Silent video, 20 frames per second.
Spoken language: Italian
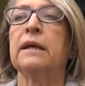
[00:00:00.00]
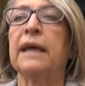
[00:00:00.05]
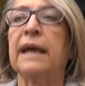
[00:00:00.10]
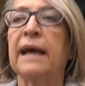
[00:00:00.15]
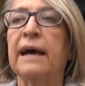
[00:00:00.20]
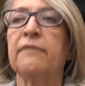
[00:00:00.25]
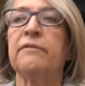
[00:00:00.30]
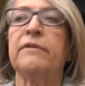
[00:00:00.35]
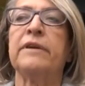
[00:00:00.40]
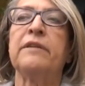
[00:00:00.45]

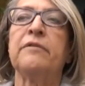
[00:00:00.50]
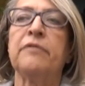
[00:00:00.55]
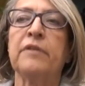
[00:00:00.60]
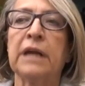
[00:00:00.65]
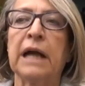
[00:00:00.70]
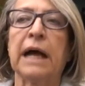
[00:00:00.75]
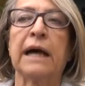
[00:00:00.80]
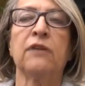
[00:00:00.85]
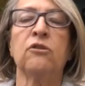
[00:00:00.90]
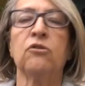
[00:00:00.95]
che ha
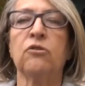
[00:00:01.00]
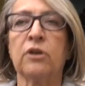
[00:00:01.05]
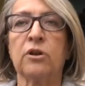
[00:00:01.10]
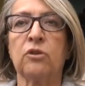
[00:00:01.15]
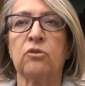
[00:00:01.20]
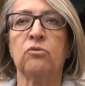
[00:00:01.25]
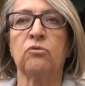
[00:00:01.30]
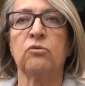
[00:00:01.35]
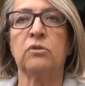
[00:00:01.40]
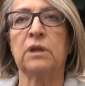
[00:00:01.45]
verificato
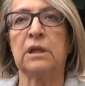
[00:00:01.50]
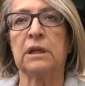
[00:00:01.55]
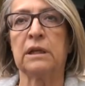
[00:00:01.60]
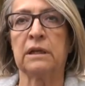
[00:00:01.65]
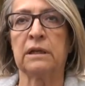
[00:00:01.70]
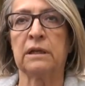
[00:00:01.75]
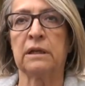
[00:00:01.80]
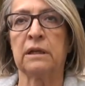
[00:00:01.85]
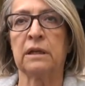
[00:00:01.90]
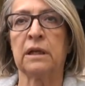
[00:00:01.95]
che
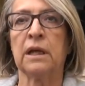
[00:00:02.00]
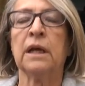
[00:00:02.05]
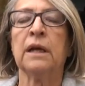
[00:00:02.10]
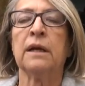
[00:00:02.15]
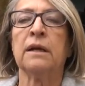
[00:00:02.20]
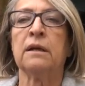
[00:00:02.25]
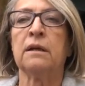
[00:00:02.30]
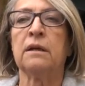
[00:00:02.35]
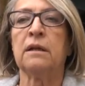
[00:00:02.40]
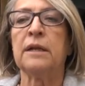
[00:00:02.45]
tutte
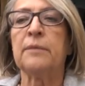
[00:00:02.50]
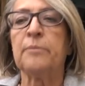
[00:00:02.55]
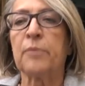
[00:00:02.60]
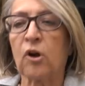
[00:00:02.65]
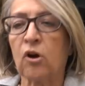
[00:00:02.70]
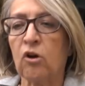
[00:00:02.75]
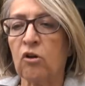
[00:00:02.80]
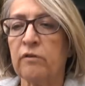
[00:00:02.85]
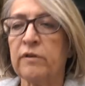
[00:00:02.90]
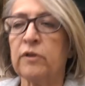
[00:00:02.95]
eh, le
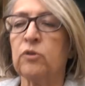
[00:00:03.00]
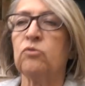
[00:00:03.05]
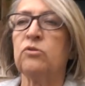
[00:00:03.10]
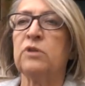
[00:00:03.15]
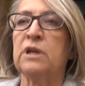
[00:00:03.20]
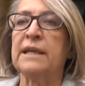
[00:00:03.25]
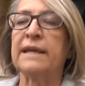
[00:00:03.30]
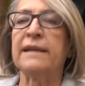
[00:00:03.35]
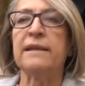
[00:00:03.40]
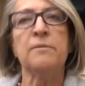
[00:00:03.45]
prove,
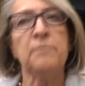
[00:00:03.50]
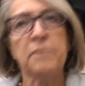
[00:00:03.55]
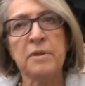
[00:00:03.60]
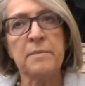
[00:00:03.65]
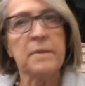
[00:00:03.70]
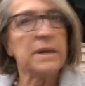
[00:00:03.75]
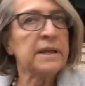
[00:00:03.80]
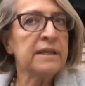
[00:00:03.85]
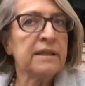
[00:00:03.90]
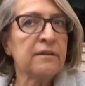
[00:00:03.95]
tutti gli
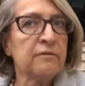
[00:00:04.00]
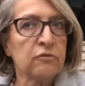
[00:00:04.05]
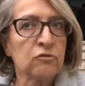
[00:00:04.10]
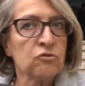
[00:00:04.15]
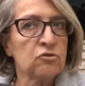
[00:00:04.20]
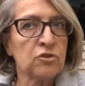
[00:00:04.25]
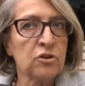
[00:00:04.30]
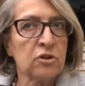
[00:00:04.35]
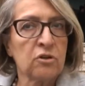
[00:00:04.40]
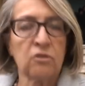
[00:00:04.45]
adempimenti
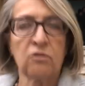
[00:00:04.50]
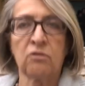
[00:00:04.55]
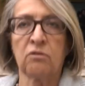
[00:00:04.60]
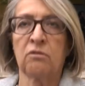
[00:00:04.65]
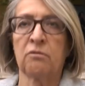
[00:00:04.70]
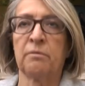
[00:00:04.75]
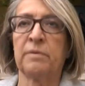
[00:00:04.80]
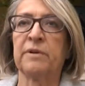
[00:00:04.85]
fossero